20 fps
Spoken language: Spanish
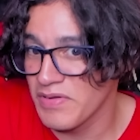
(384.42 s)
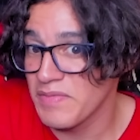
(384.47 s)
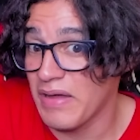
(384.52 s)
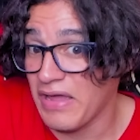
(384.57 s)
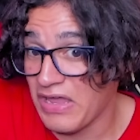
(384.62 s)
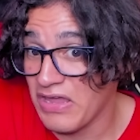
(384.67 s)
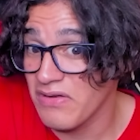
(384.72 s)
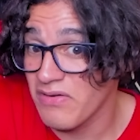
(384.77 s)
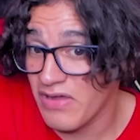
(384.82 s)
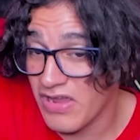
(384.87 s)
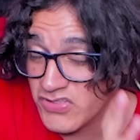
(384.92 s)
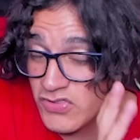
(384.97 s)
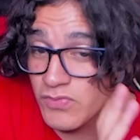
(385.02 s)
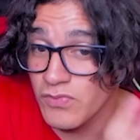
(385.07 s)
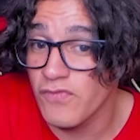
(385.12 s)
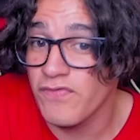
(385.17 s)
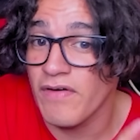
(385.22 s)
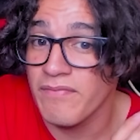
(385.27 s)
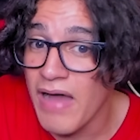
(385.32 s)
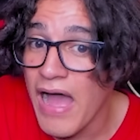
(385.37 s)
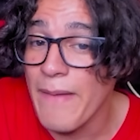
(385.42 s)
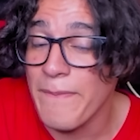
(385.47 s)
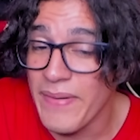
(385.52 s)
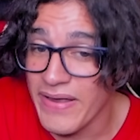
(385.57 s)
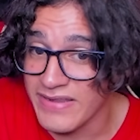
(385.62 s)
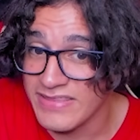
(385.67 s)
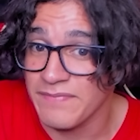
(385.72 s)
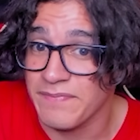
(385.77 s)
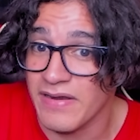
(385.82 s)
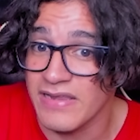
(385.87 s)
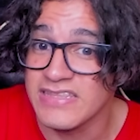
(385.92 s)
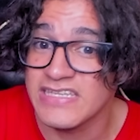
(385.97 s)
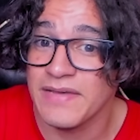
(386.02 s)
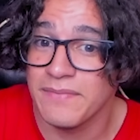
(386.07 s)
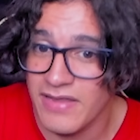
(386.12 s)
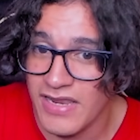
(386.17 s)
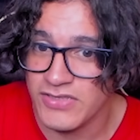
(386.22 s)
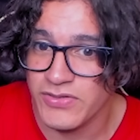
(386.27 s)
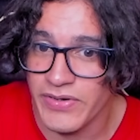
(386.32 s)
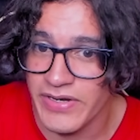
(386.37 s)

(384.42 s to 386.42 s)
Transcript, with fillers: me imagino que es un buff más aparte para el tema de la